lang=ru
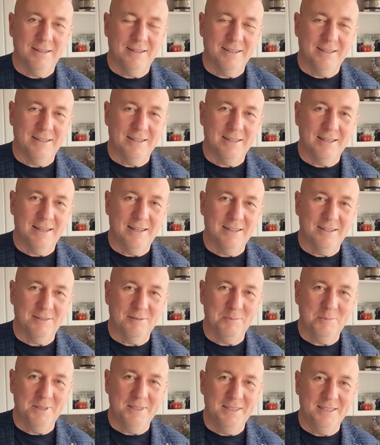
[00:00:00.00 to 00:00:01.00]
И
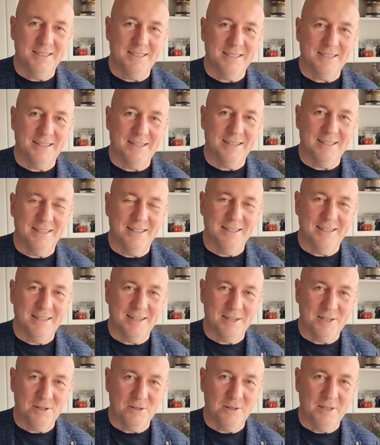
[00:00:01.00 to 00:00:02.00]
я убедился, как она
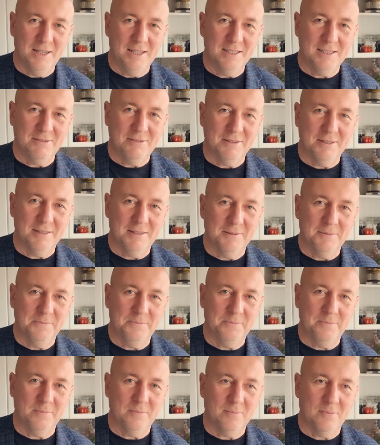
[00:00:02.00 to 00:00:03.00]
хорошо действует,
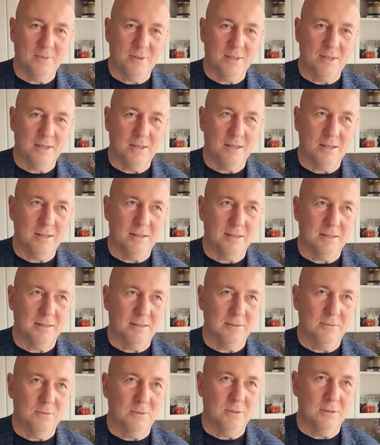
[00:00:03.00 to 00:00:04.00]

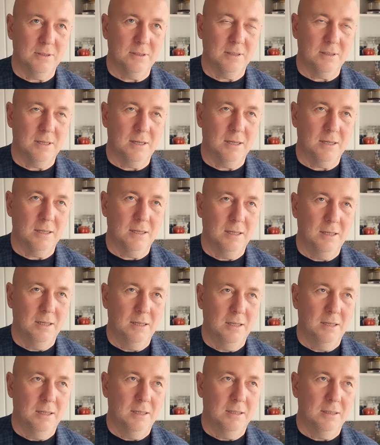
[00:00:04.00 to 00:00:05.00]
э, вот, и как
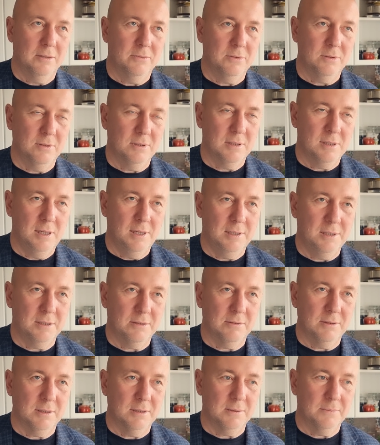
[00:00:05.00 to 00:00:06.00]
все
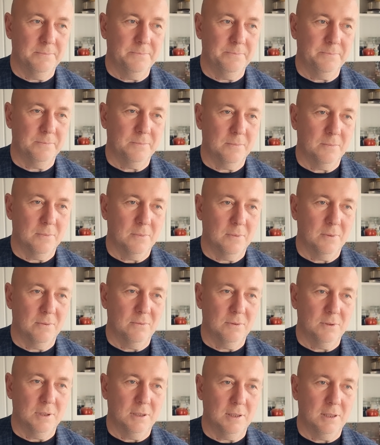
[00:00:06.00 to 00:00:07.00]
излечивает.
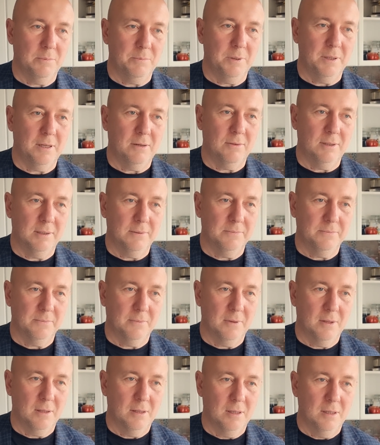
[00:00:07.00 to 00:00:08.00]
Вот это первое.
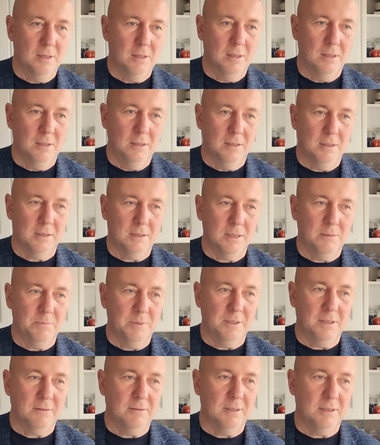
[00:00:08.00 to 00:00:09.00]
Это
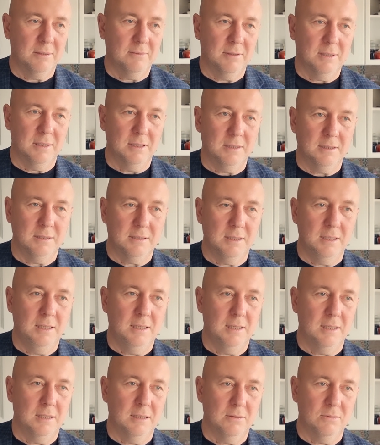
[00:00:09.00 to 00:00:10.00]
первая твоя
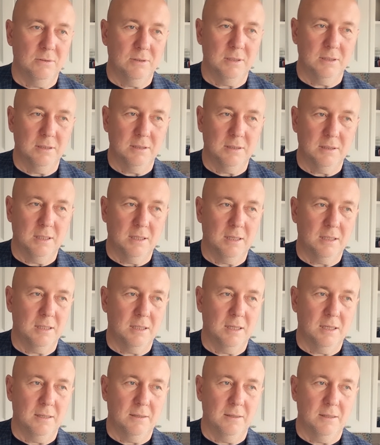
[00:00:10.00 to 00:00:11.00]
сильная очень
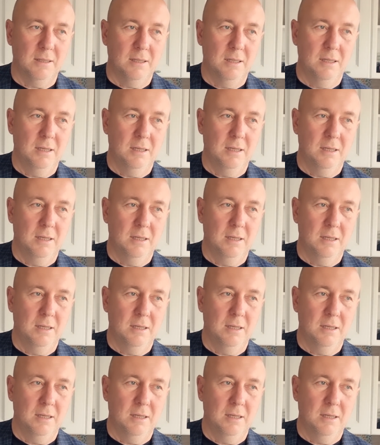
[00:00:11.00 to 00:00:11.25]
сторона.